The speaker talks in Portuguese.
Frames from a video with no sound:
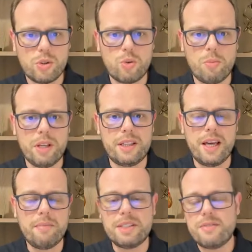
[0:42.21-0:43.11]
acho que não
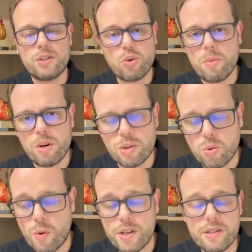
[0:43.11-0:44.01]
comentei, mas você vai somando
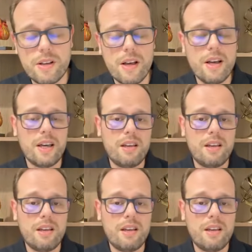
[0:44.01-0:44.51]
as coisas